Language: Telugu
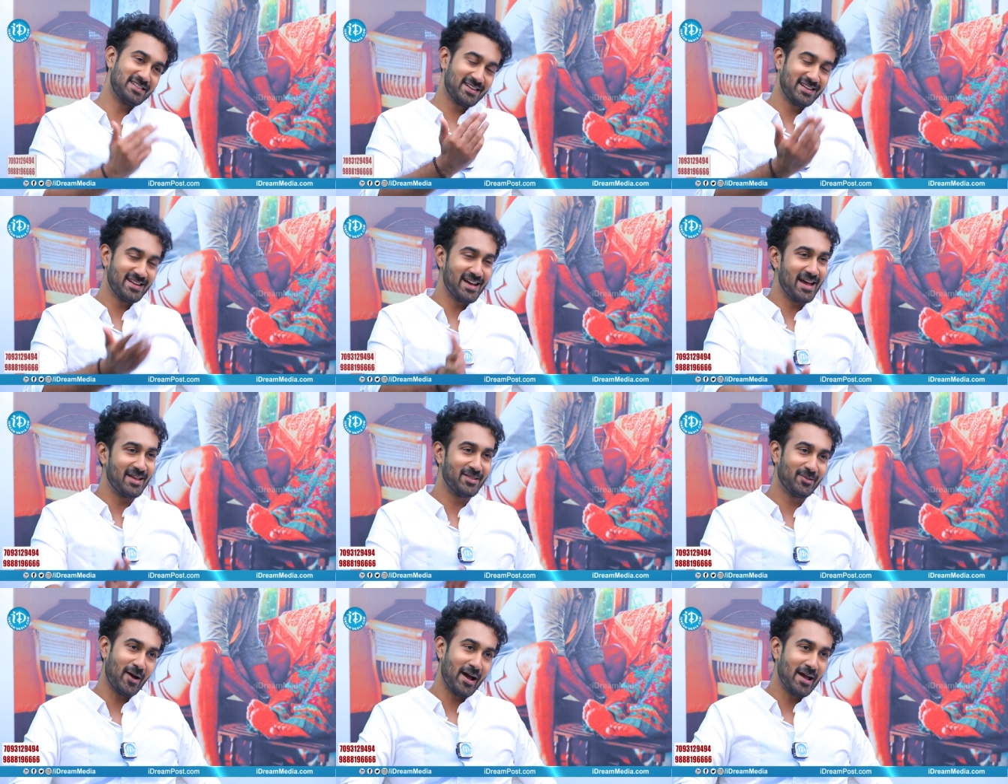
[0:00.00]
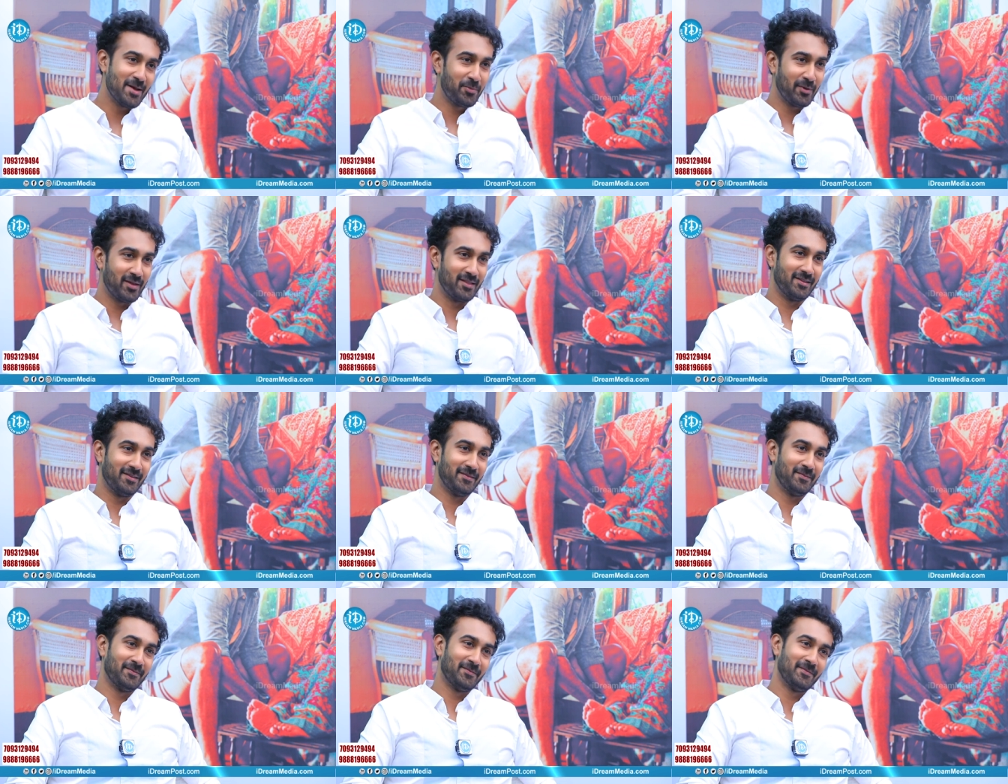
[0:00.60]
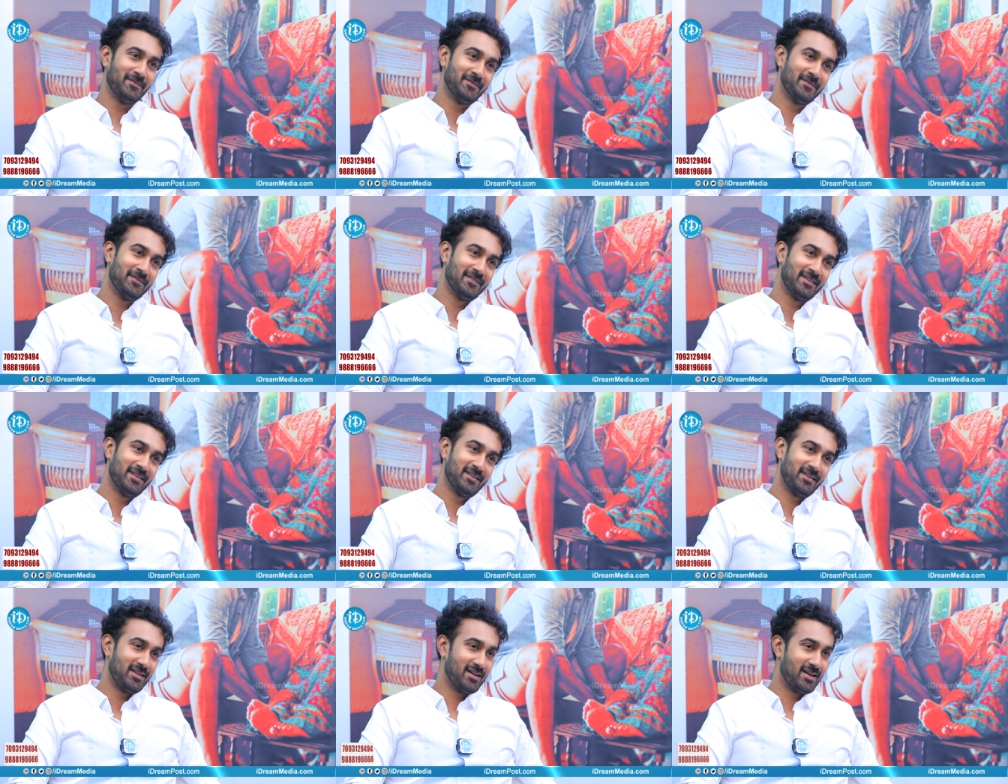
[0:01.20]
జర్నీ ఆయనతో అయిపోయింది Hmm.
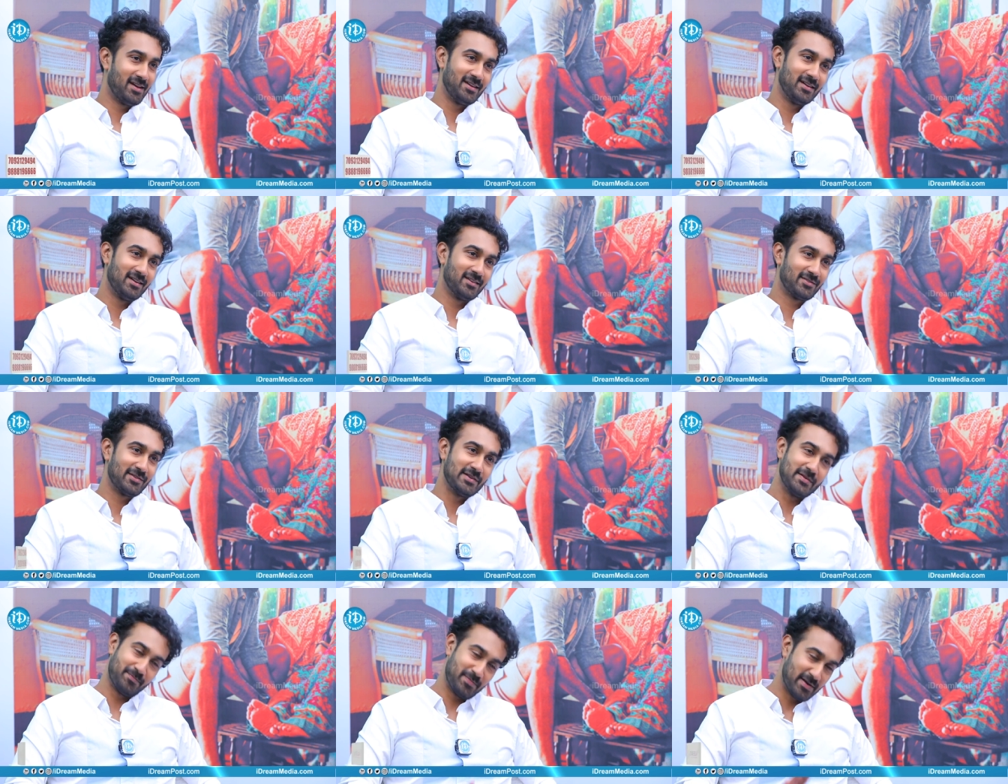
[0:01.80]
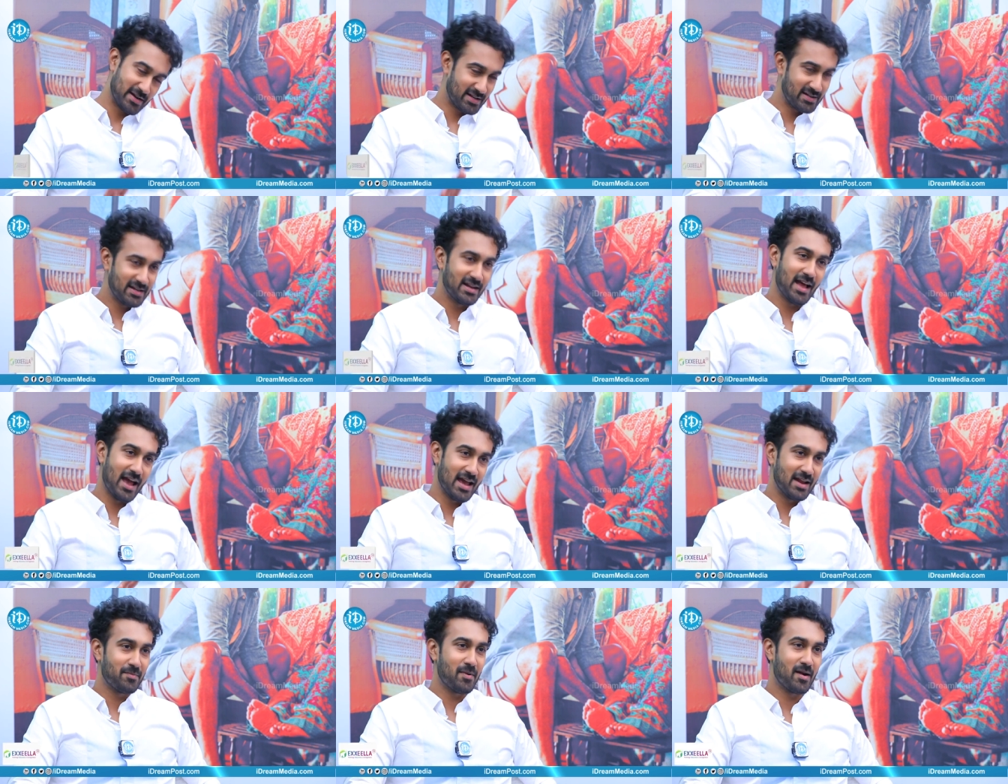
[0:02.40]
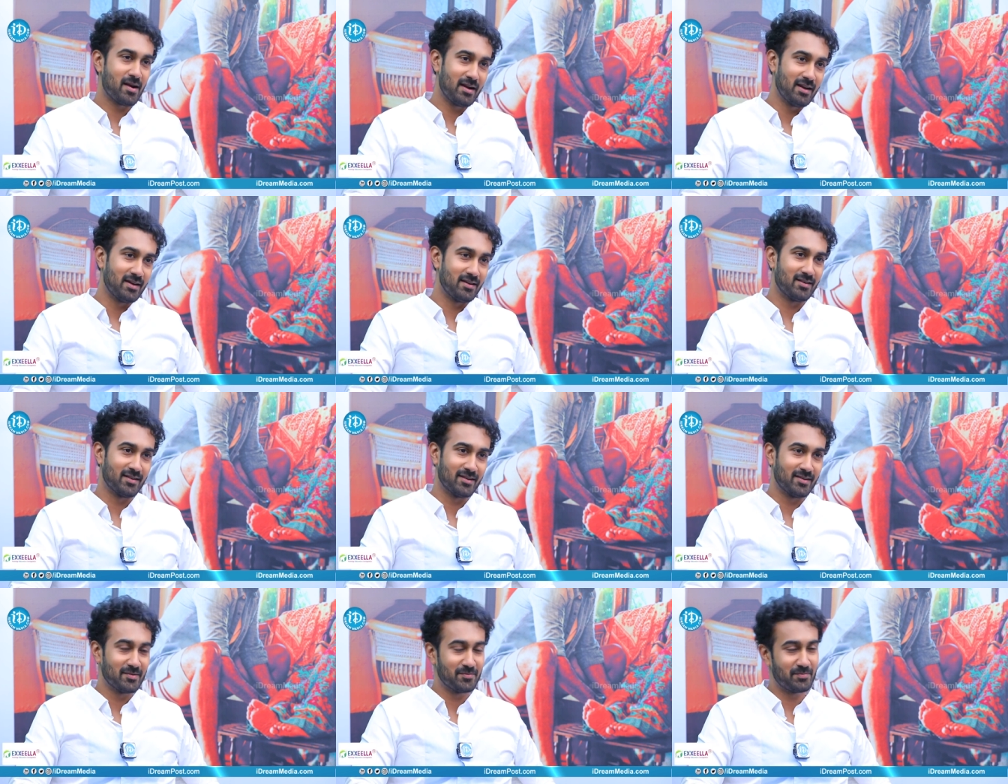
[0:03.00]
సో ఇప్పటికి నేను ఆయన పాటలే వింటాను